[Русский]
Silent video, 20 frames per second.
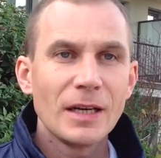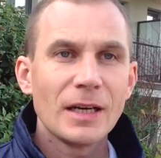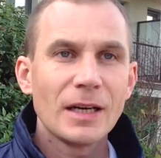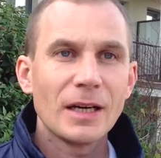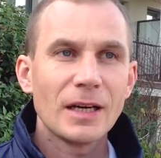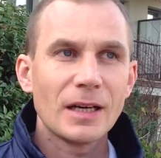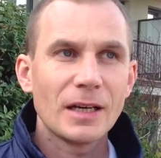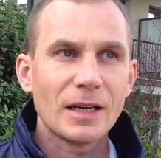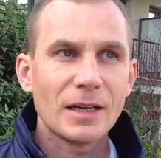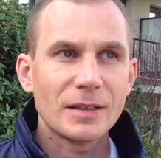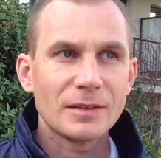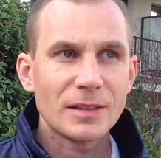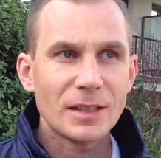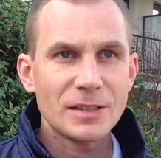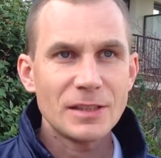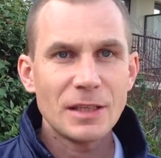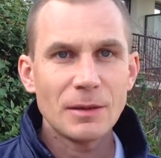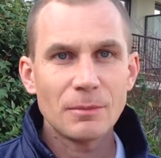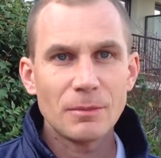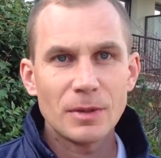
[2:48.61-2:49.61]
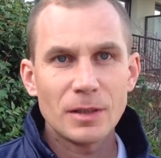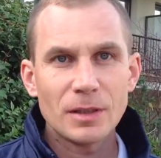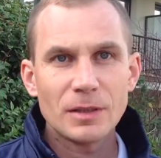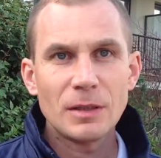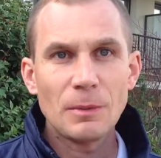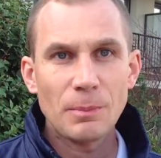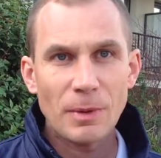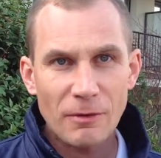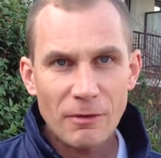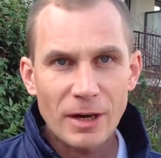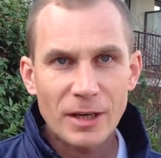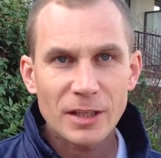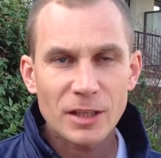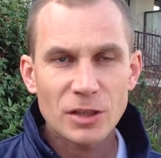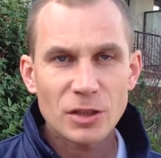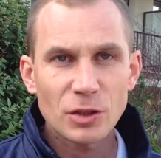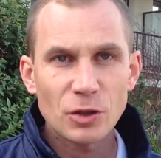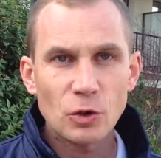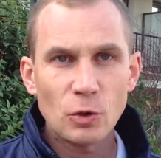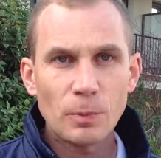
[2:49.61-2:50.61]
А, затем темповая
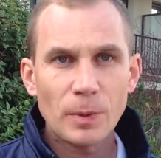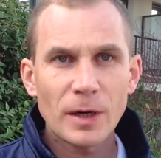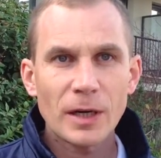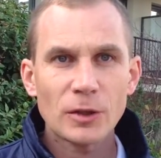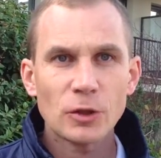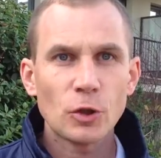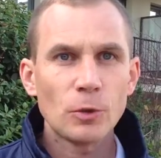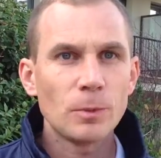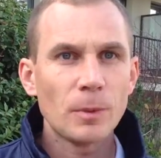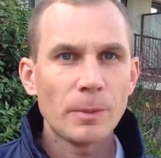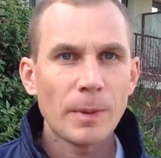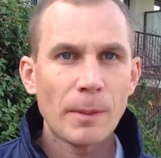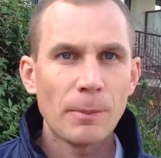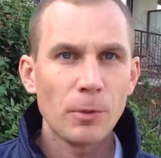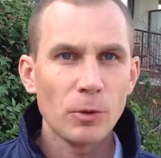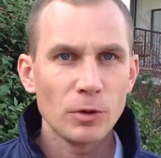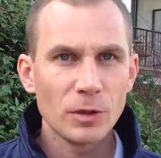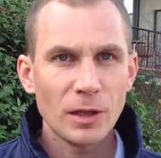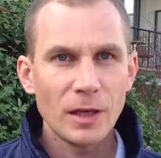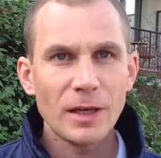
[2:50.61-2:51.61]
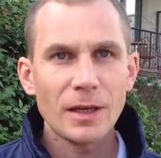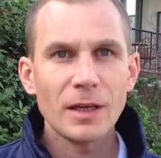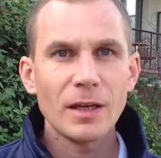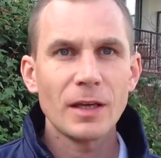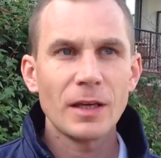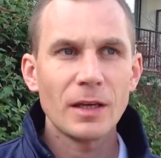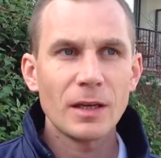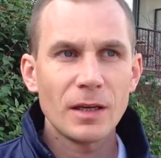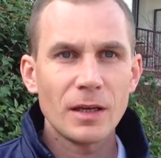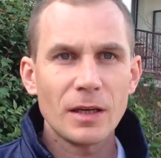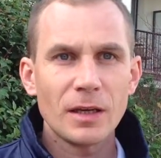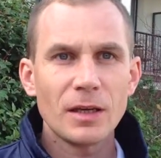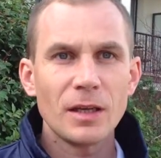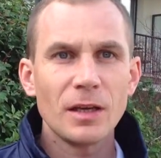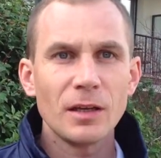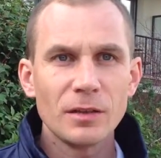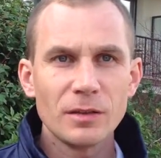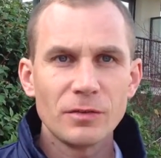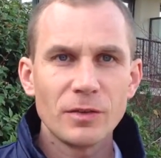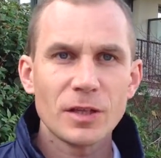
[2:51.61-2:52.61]
наша группа, которую мы пополнили, э,
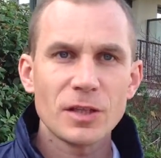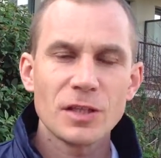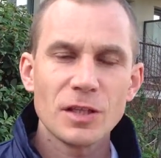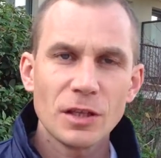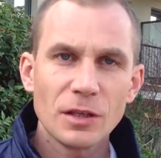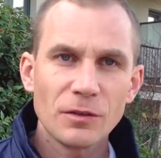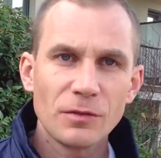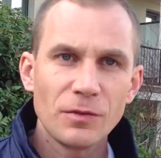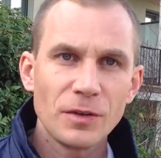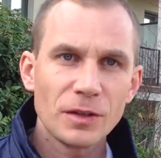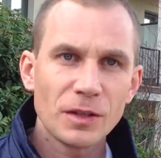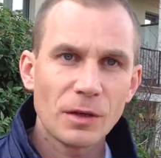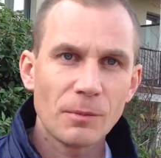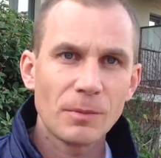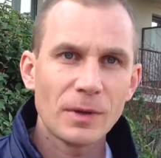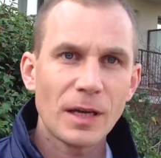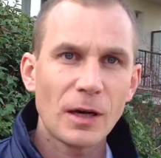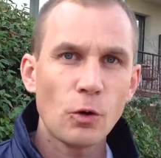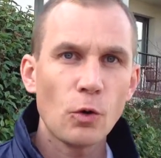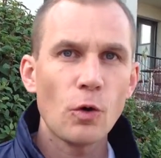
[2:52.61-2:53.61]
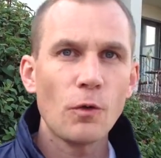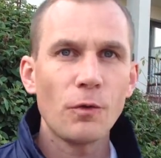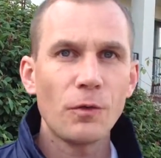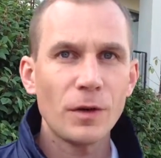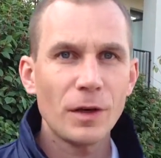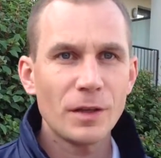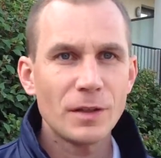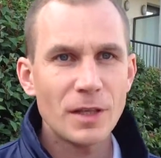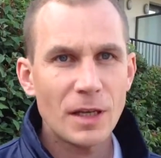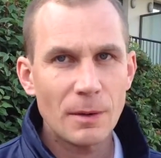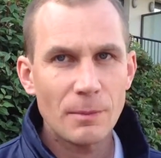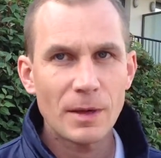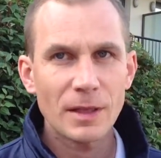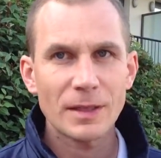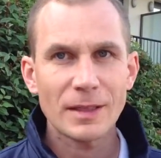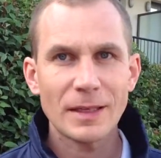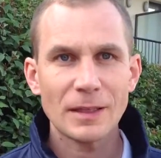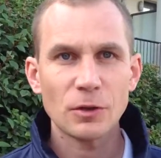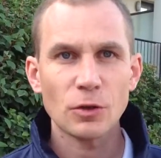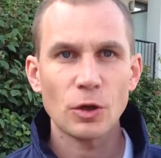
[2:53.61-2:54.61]
Кирилл Свешников, Виктор Монаков и те
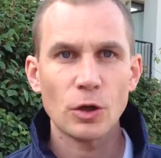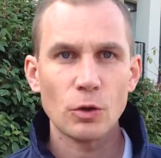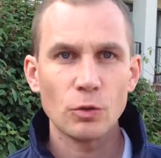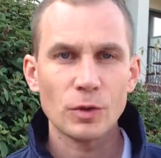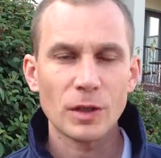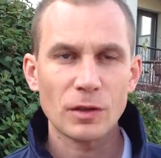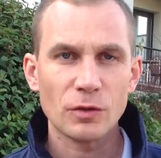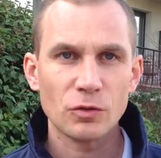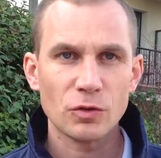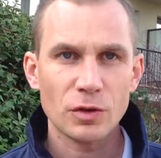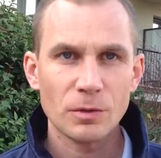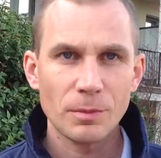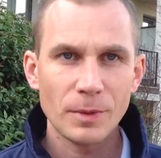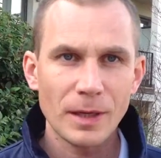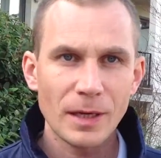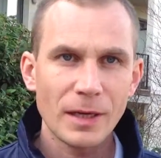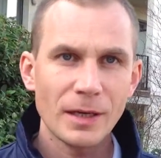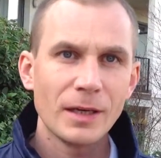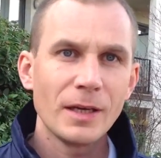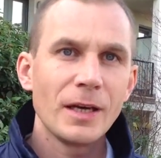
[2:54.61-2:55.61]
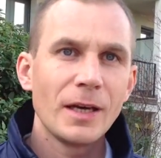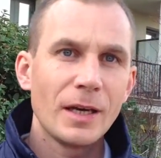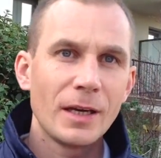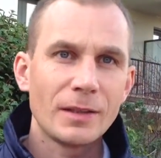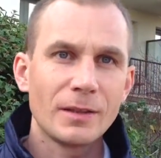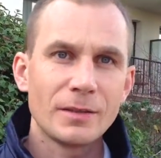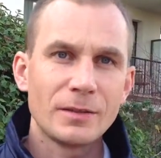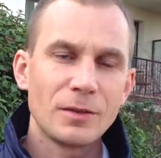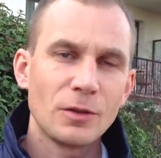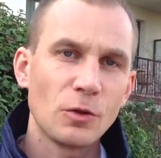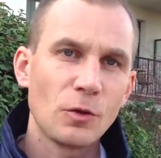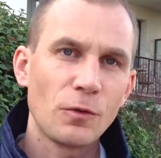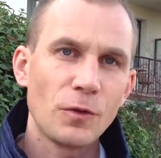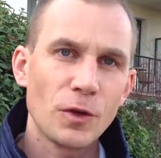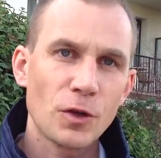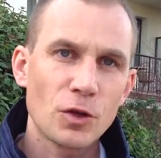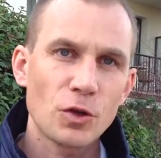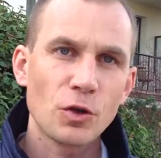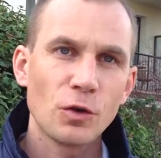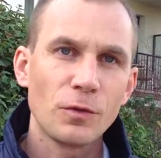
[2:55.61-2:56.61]
ребята, которые у нас уже были, это Серов,
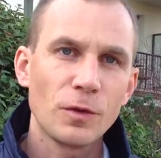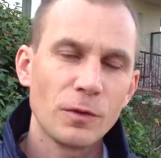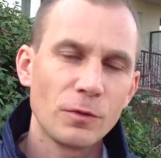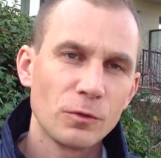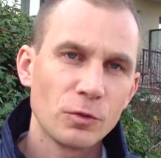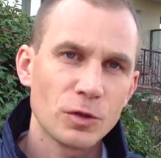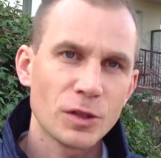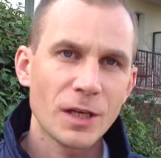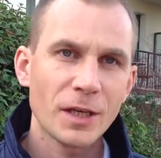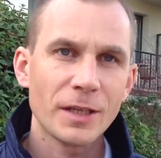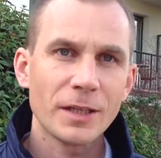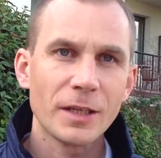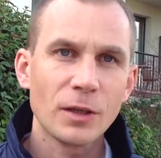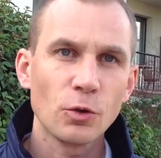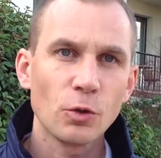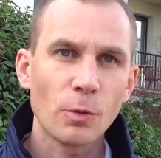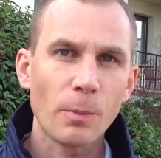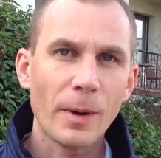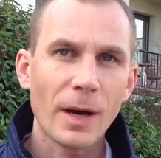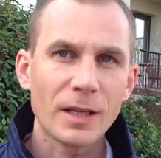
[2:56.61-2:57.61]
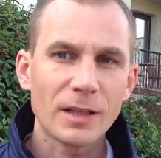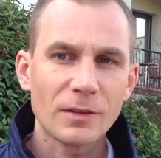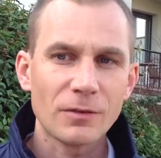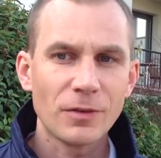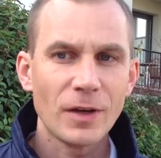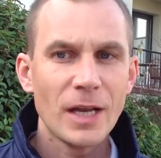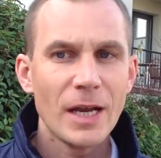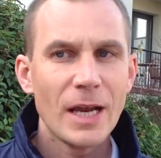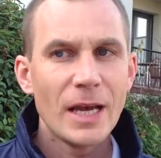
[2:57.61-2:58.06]
Ершов, Евтушенко и Курбатов.